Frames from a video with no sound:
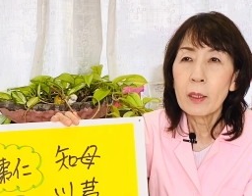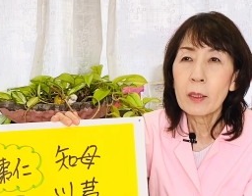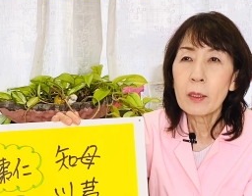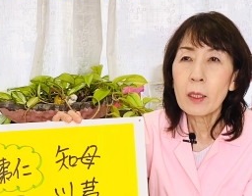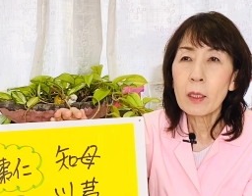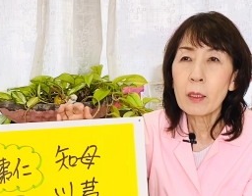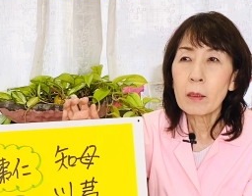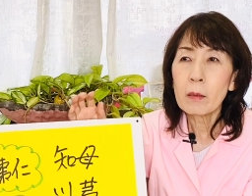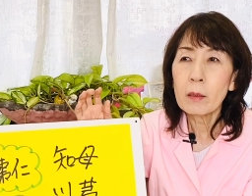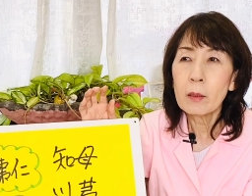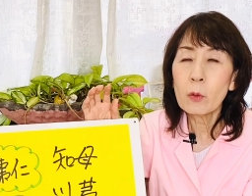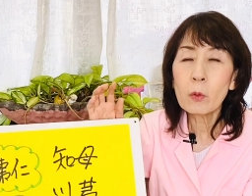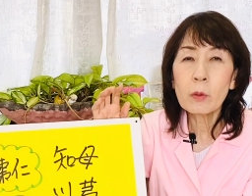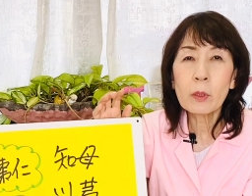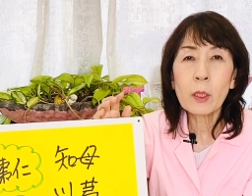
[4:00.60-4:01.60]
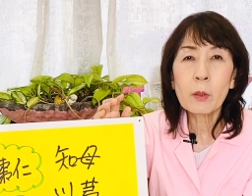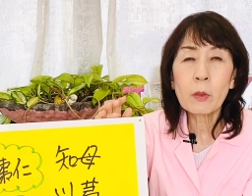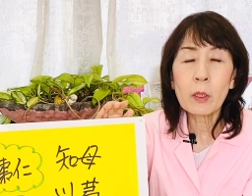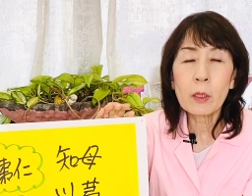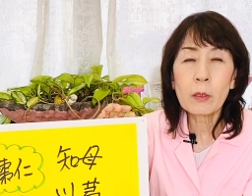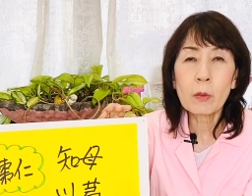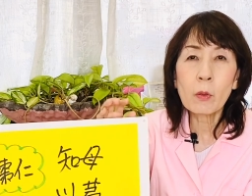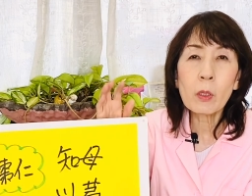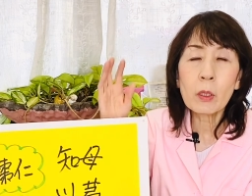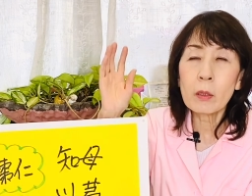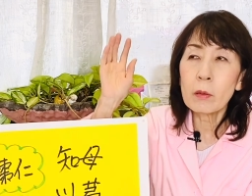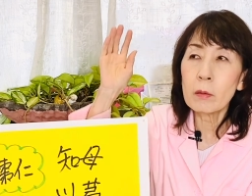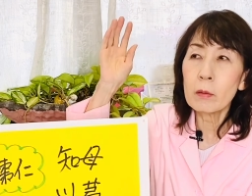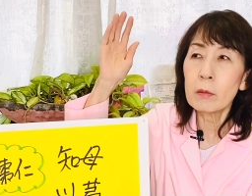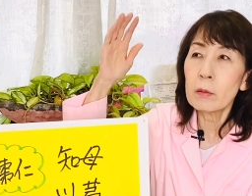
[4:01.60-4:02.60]
たら乗った時すごい
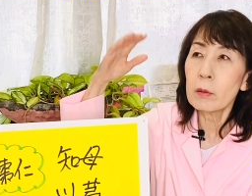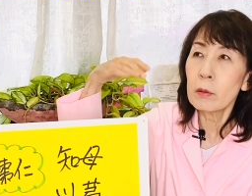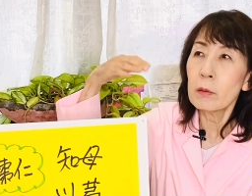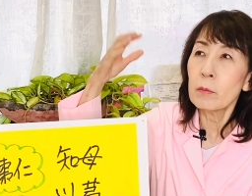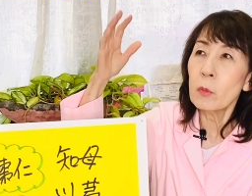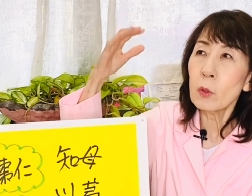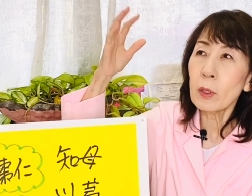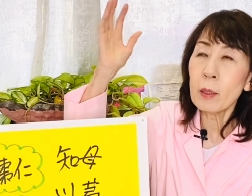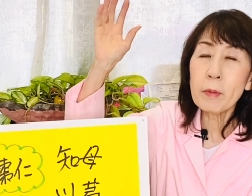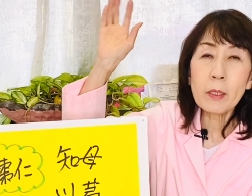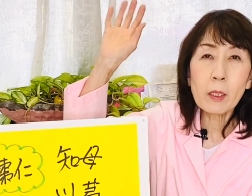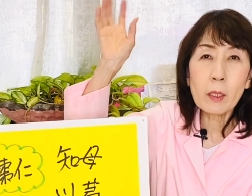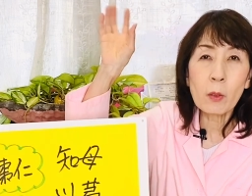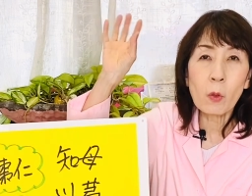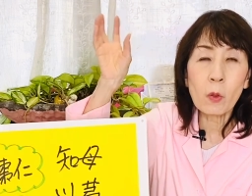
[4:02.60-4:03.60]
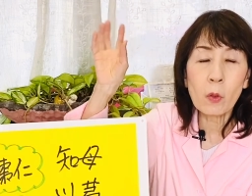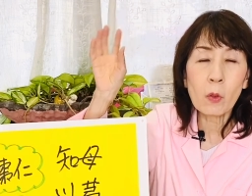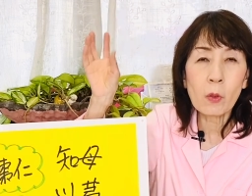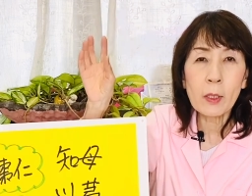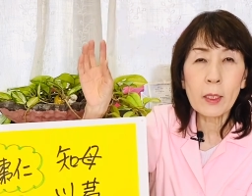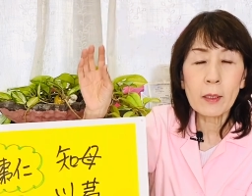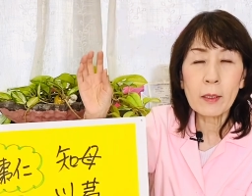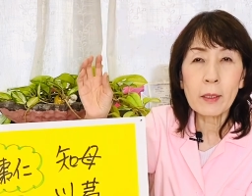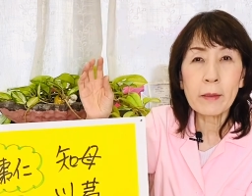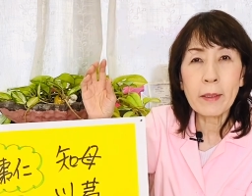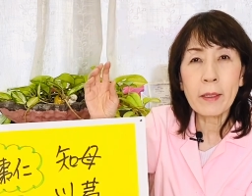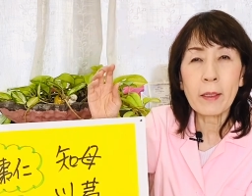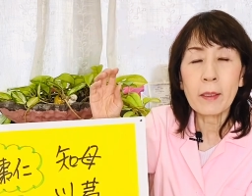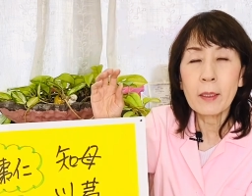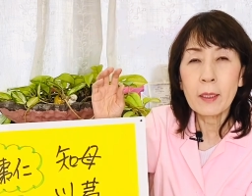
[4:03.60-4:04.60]
もう雷ゴロゴロ鳴って
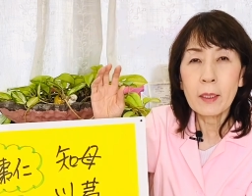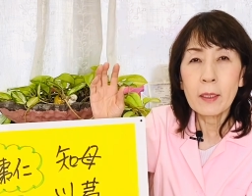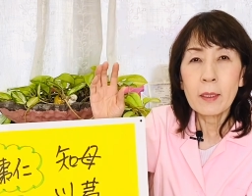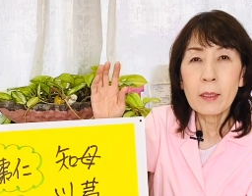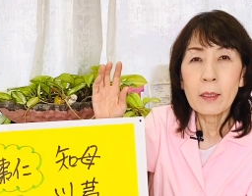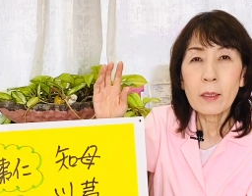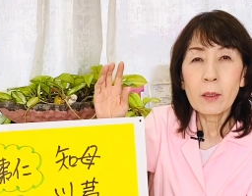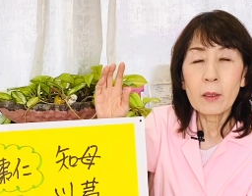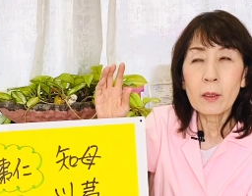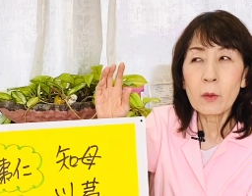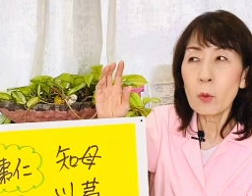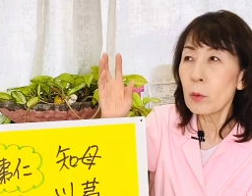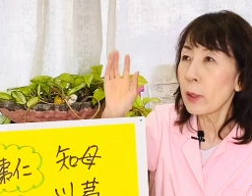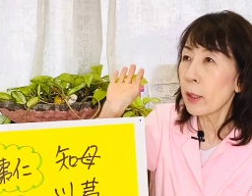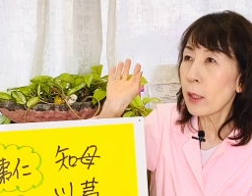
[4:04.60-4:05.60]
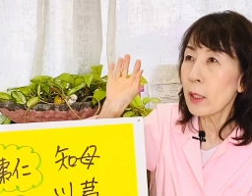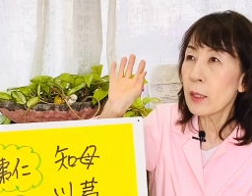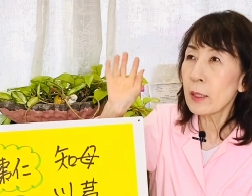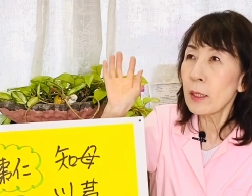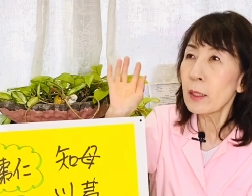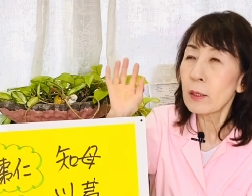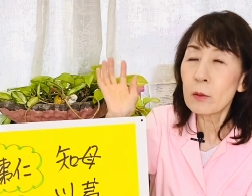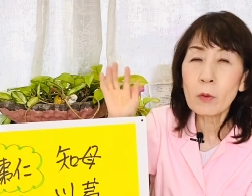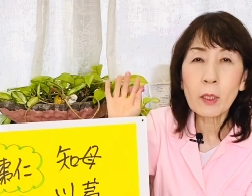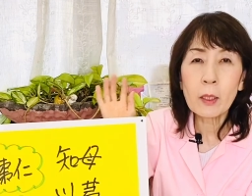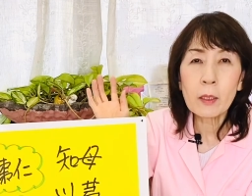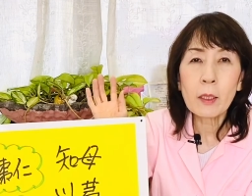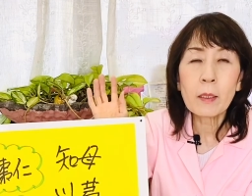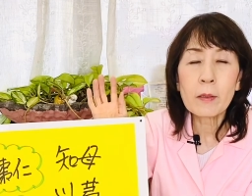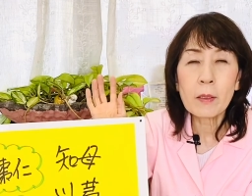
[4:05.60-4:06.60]
て、こんな感じですごかっ
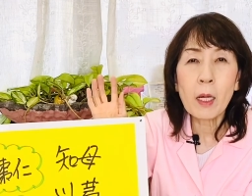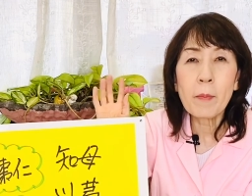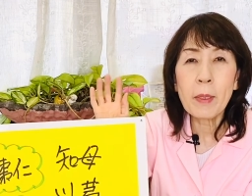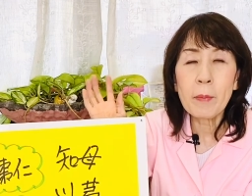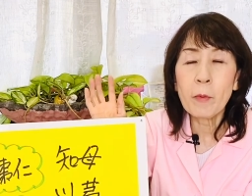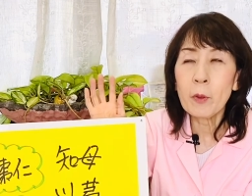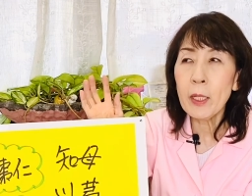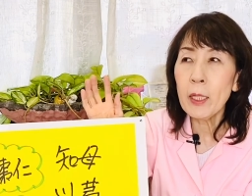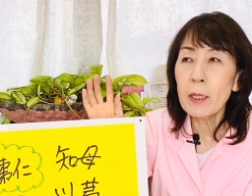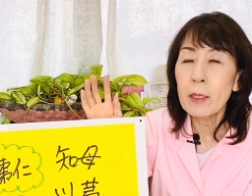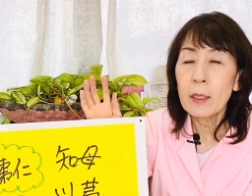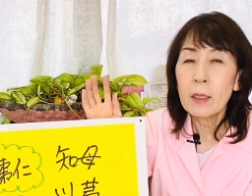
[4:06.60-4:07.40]
たんですよ、雨もね。